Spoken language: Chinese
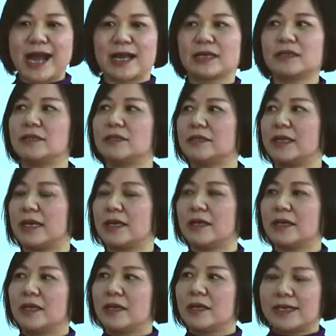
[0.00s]
个特点，
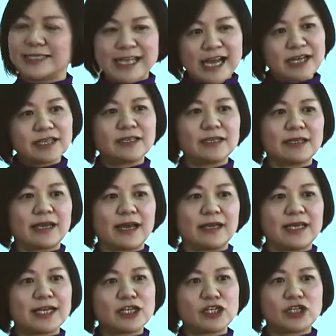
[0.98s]
呃，三个特点，
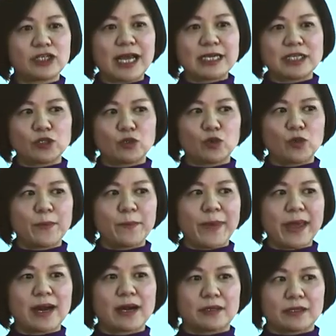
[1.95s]
一个是它是呼伦
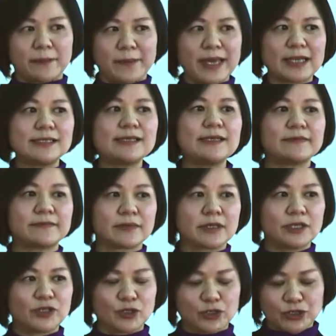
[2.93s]
贝尔的边境，
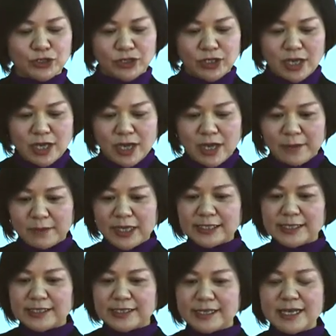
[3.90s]
就是边
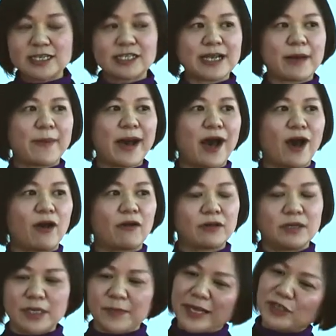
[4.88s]
境线上跑，
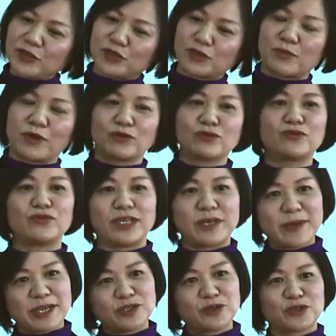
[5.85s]
一边就是蒙古，一
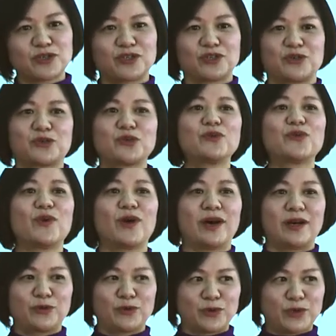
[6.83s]
边就是中国
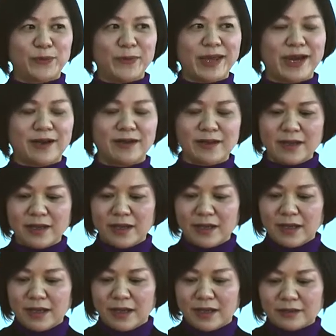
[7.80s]
呼伦贝尔，
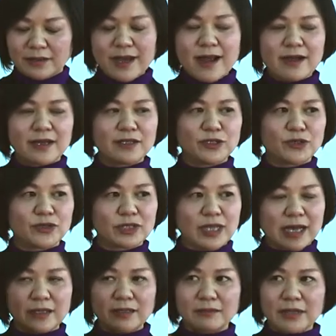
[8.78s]
呃，第二个呢就是
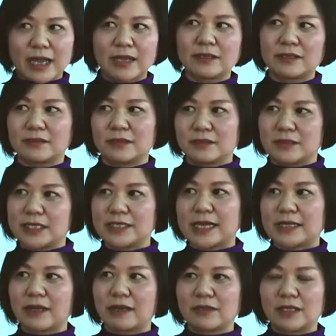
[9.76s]
它的它的现
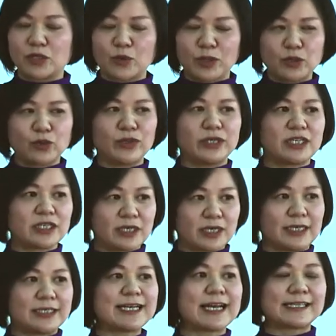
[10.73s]
在当地的温度已经是
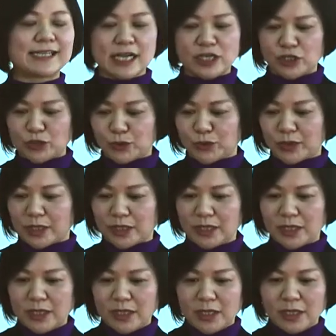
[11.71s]
零下三十度了，
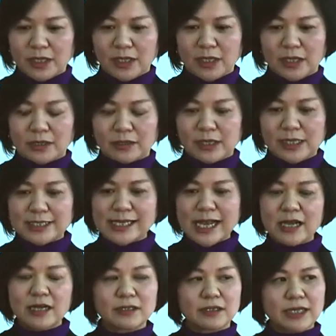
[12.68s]
呃，第
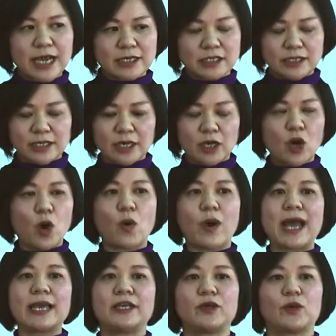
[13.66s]
三个呢它是一个口
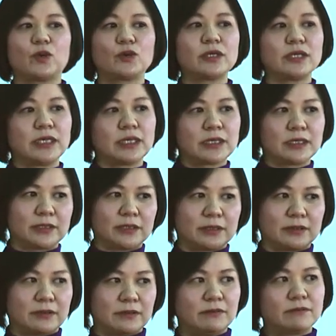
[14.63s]
岸游的一个